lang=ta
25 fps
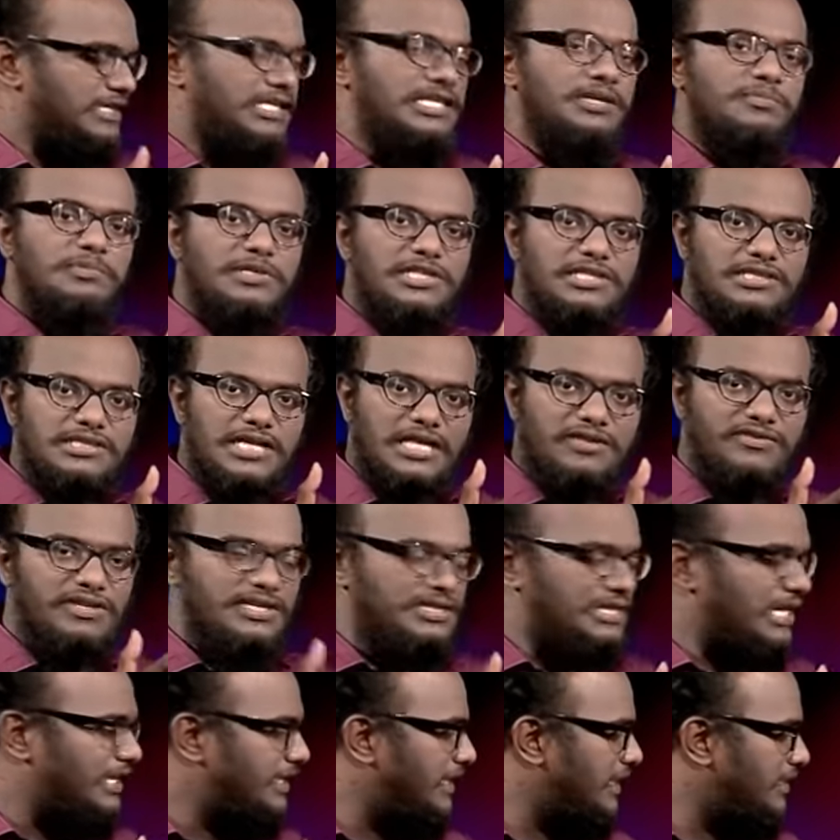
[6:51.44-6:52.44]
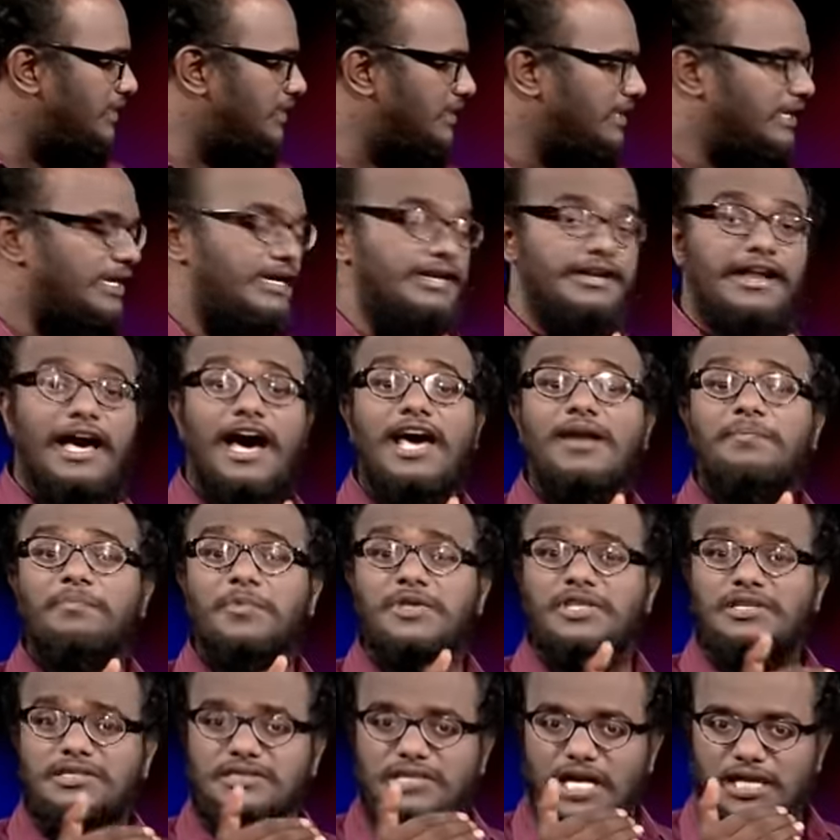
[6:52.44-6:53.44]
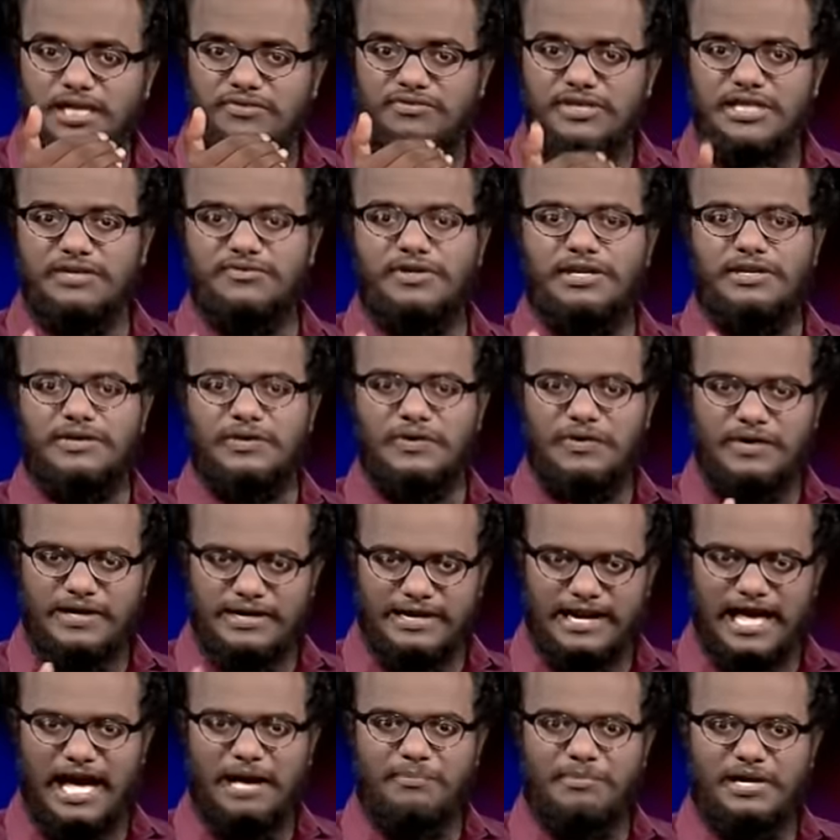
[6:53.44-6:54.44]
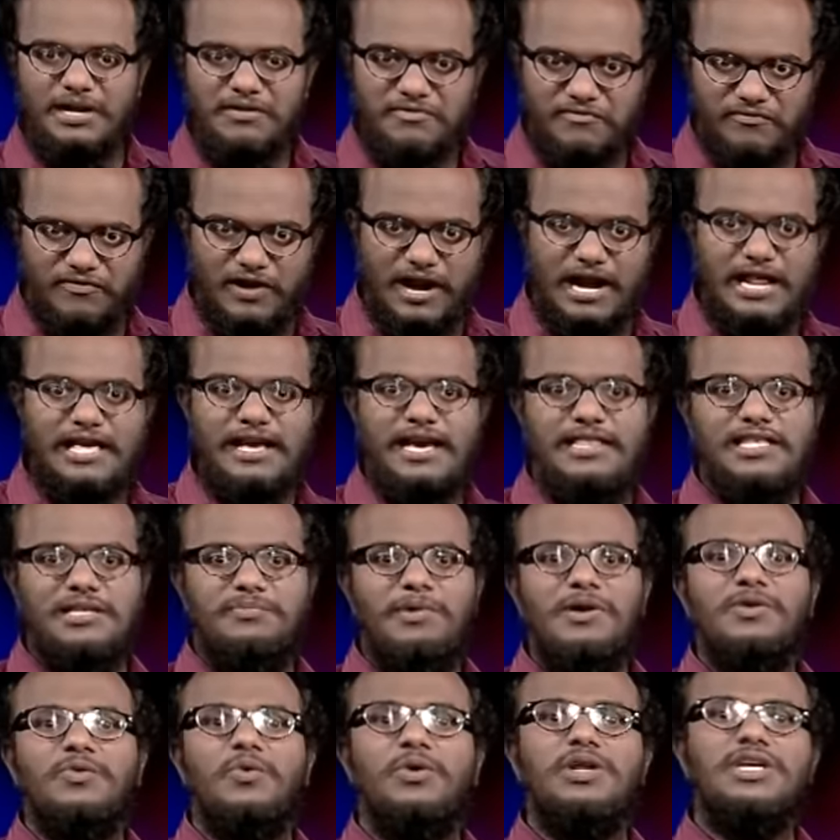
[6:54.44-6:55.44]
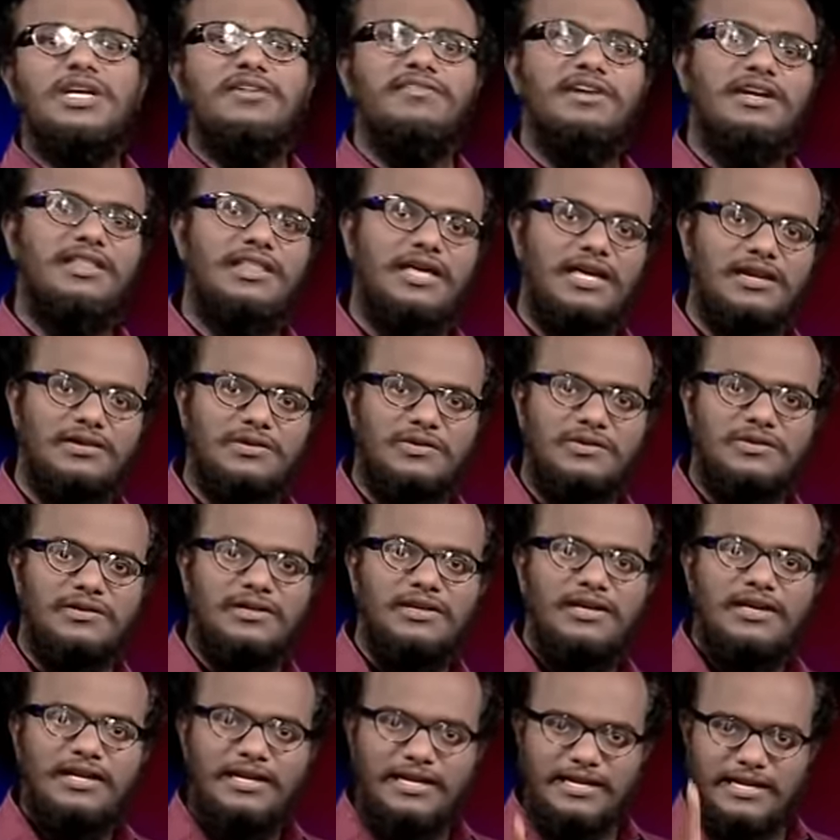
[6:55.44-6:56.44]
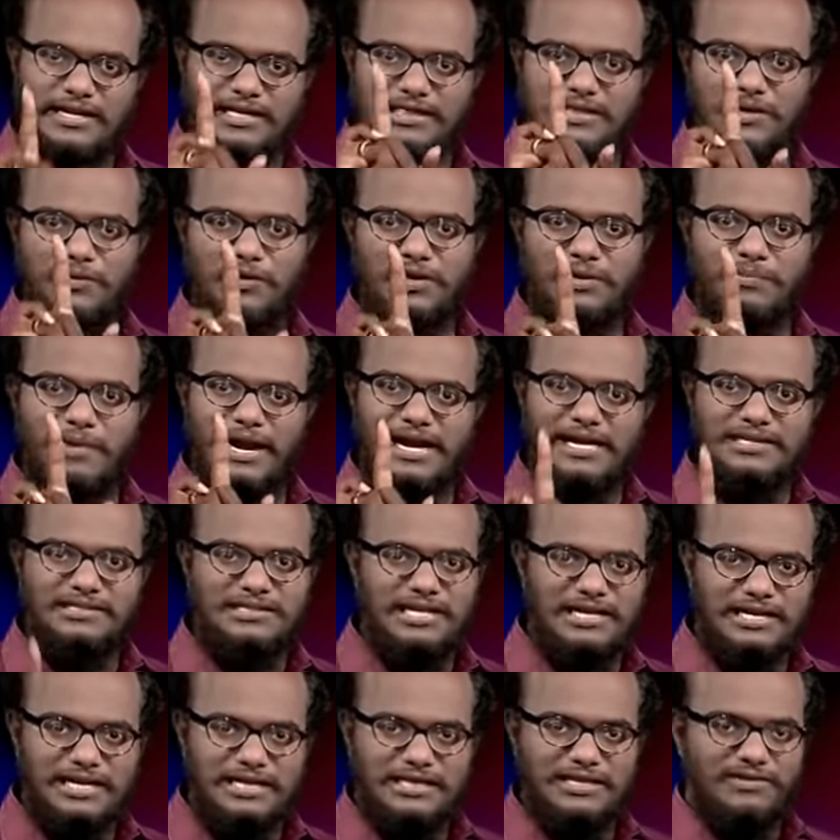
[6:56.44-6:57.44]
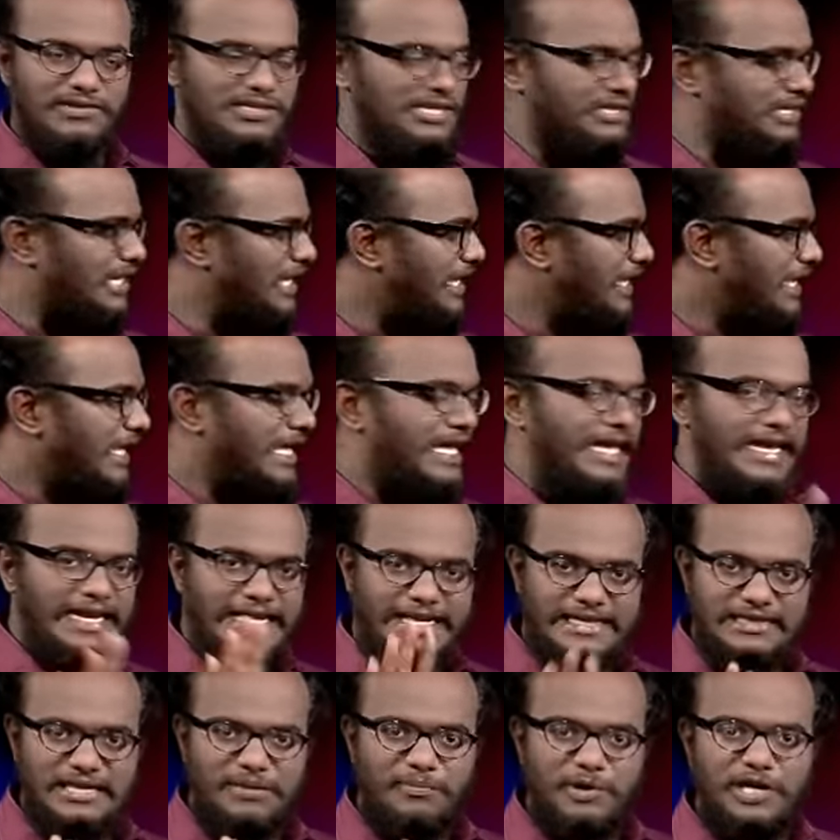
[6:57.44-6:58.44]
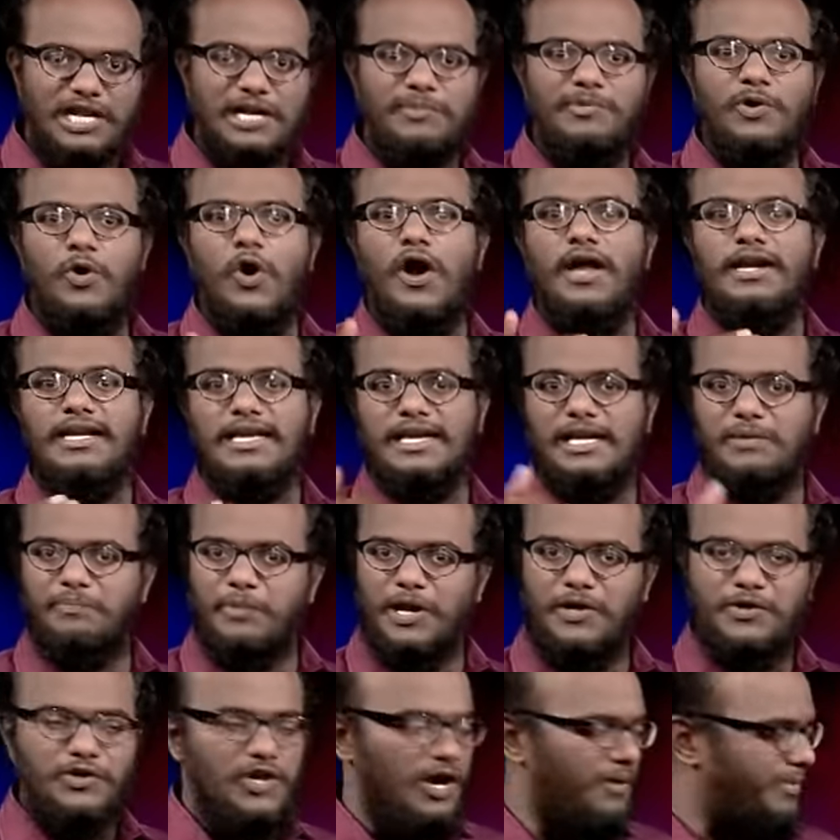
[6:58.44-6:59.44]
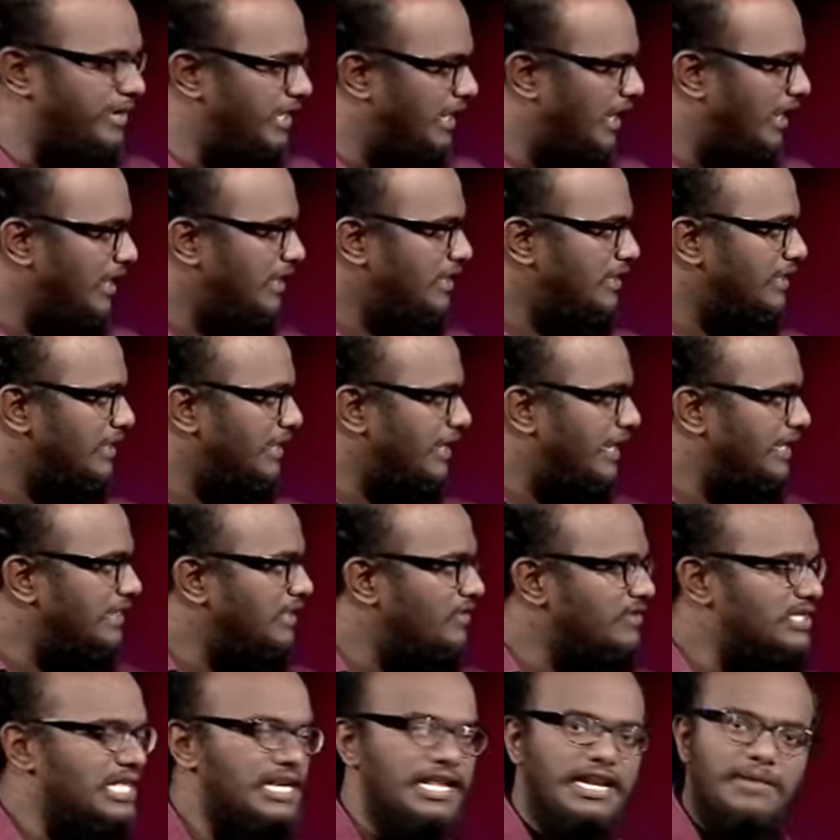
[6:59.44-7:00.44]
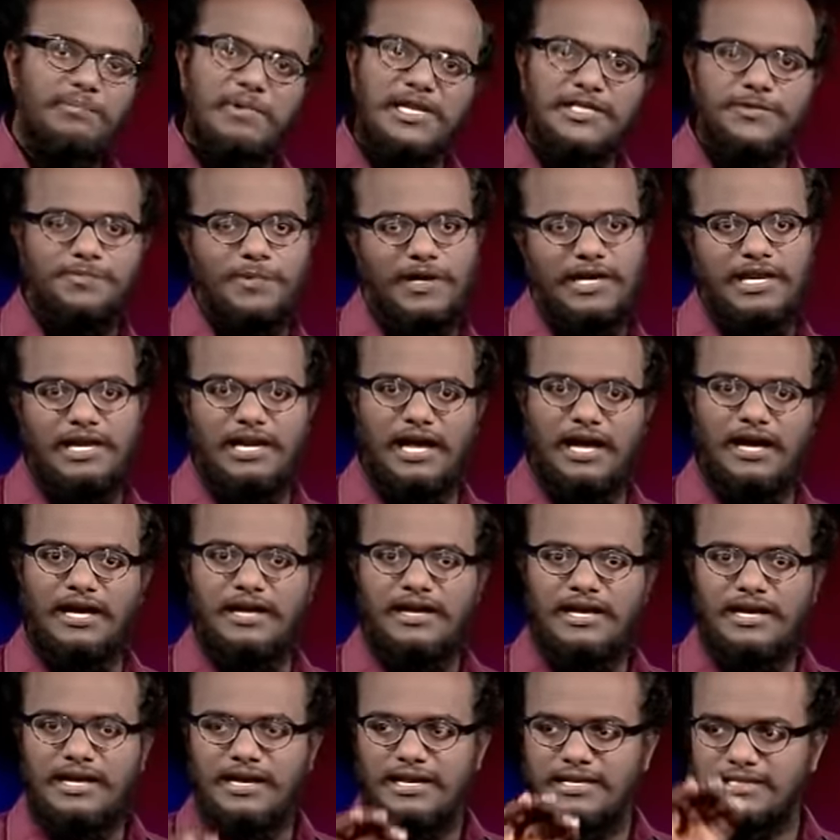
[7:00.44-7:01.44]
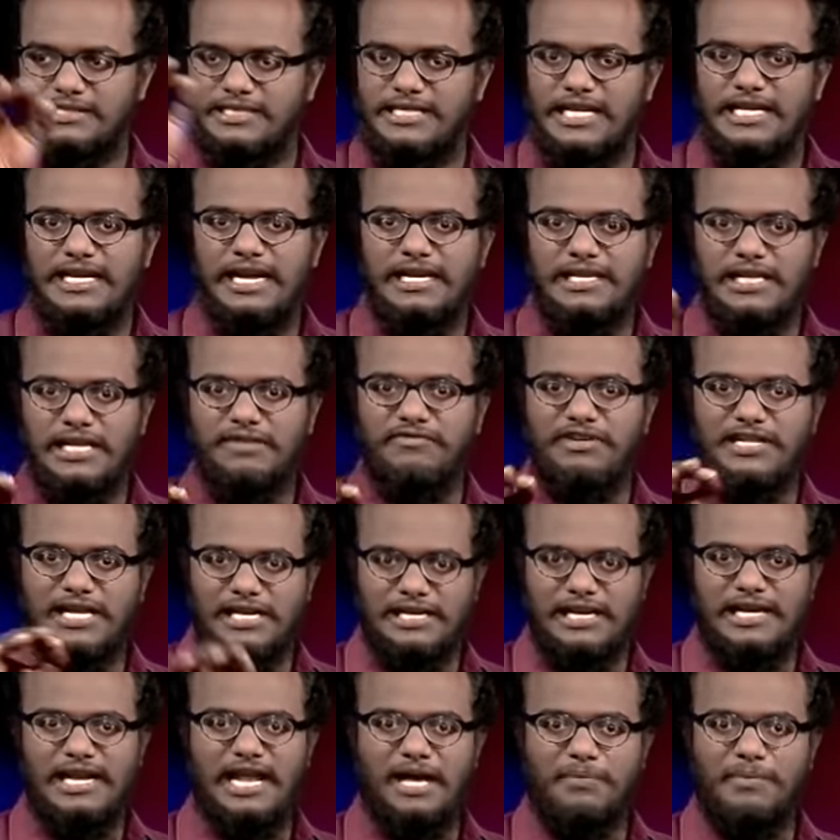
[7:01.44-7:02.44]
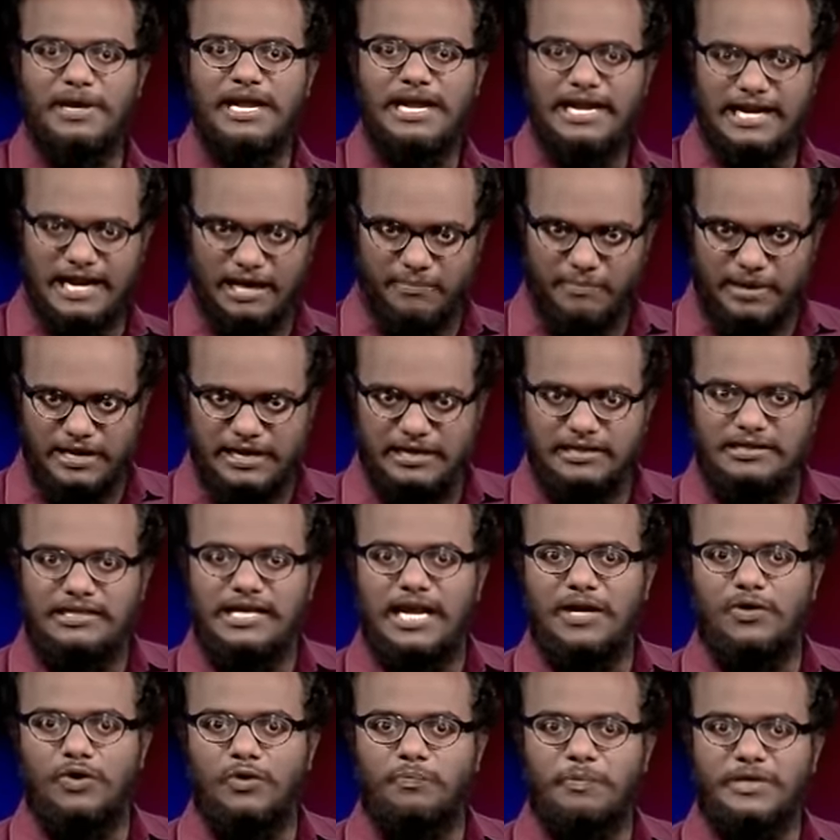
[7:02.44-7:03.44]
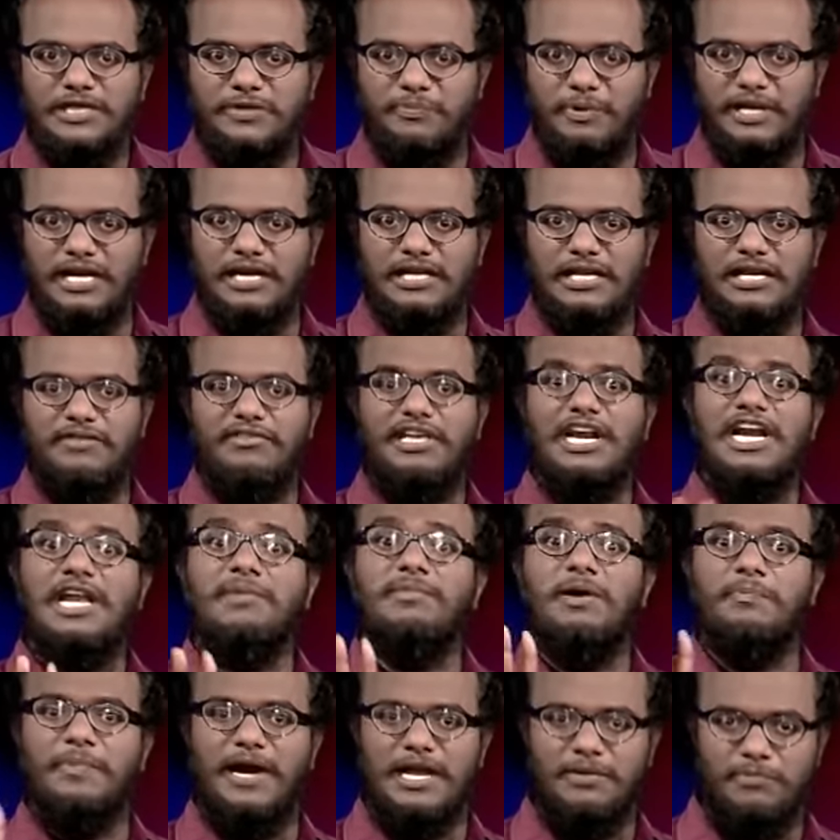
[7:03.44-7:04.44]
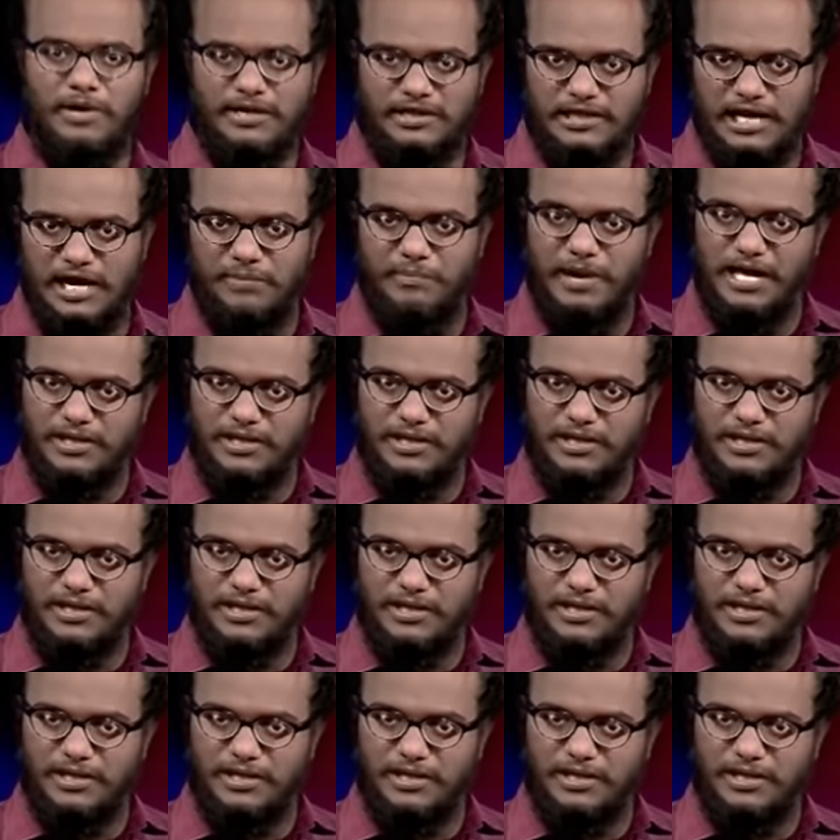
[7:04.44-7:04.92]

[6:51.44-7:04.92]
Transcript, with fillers: இருபது சதவீதத்தில் இருந்து நாற்பது சதவீதம் வரைக்கும் நாம் விலை அதிகமாக கொடுக்க வேண்டியதாக இருக்கும் இந்த ஒரு மைனஸ் இருக்குது இந்த விஷயத்தில் இதை மட்டும் நம்ம ஓவர் டேக்கல் பண்ணிட்டோம் அப்படின்னா இந்த விஷயத்தில் ரீப்ளேஸ் பண்ணிடலாம் சீன டிவிகள் இல்லாமல் நம்ம இந்தியாவில் உற்பத்தி பண்ணுற டிவிகளை நம்ம பயன்படுத்தலாம்